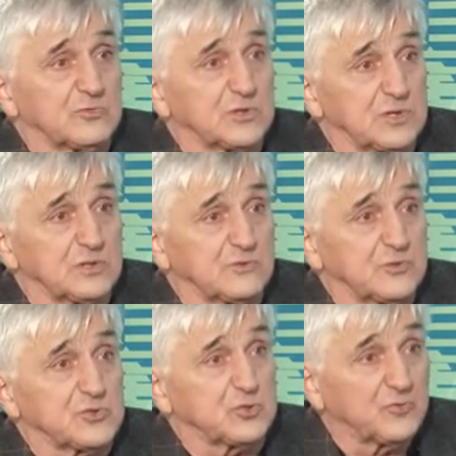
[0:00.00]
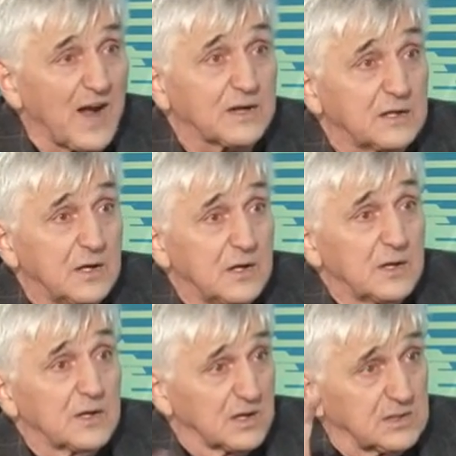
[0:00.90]
Вот этот вот чувак,
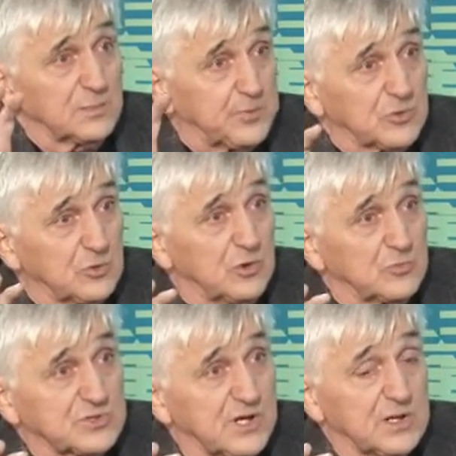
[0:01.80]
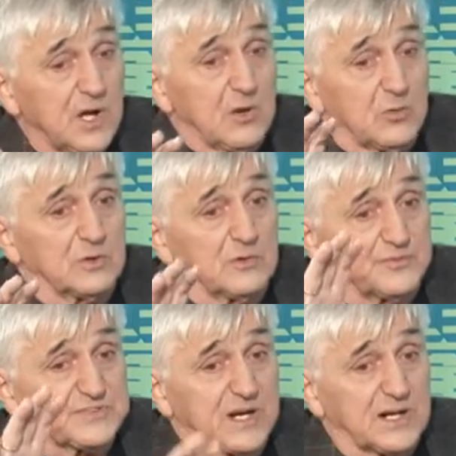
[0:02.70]
хотел по-другому сказать.
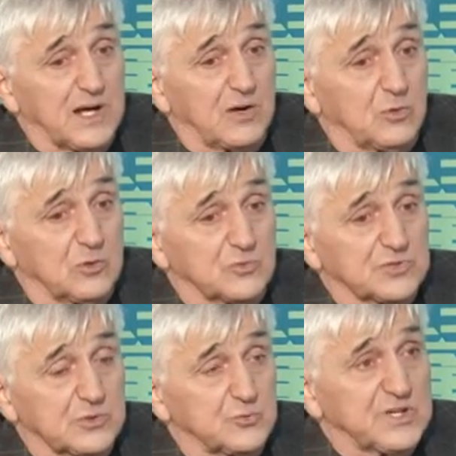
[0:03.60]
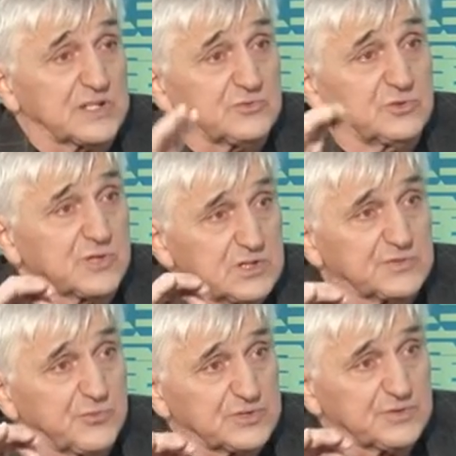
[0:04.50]
Он в 40 конкурсах участвовал,
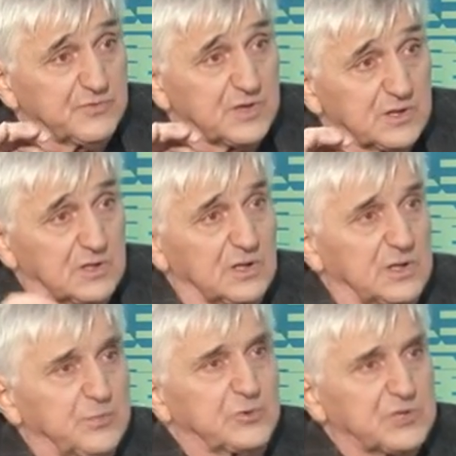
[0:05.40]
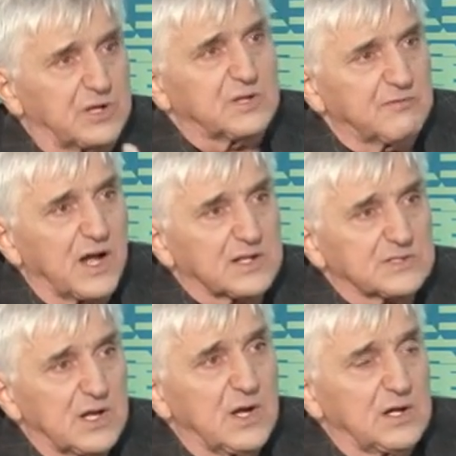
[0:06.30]
38 выиграл. Они получают
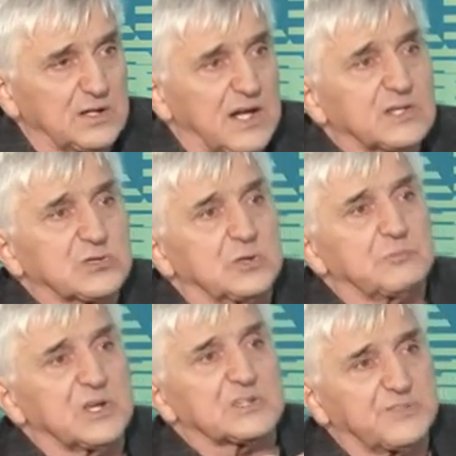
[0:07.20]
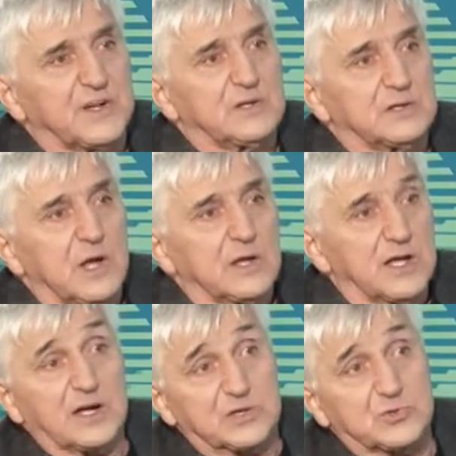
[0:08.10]
аванс. И дальше он мне звонит.
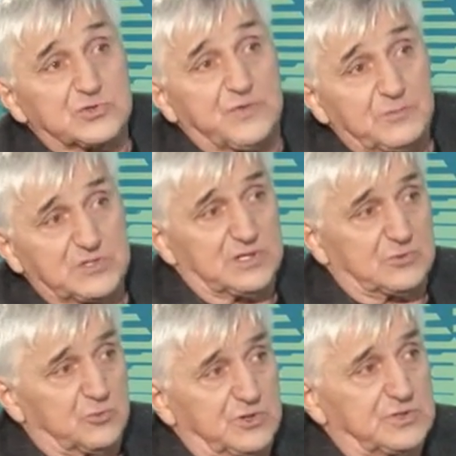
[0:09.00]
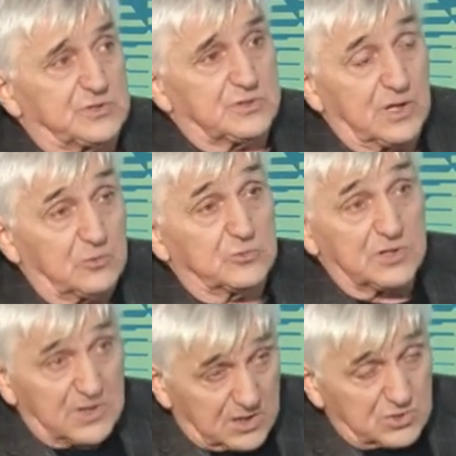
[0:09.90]
Я хочу с вами сотрудничать. Я говорю,
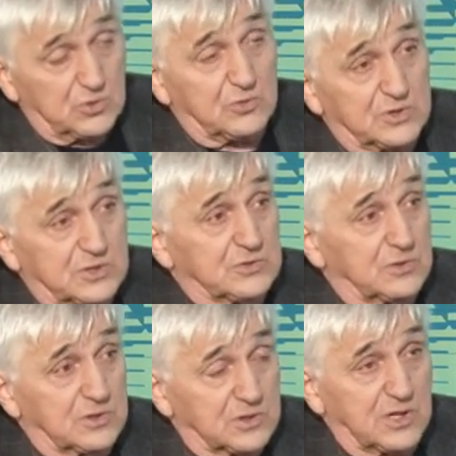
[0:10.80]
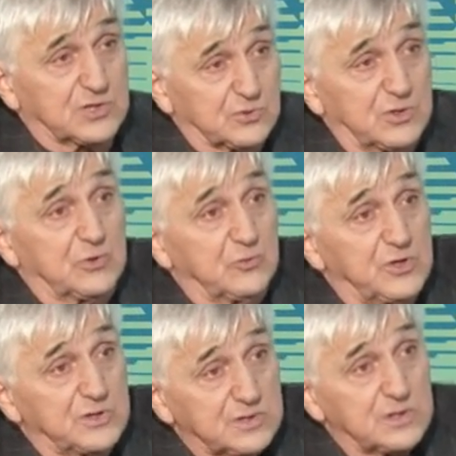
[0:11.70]
ты хорошо ходишь? -то? Он говорит, хорошо. Я
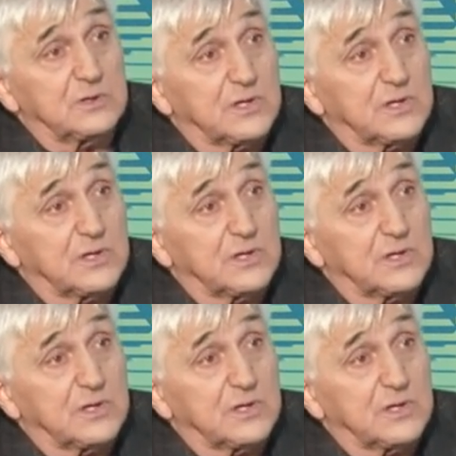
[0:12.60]
говорю, иди.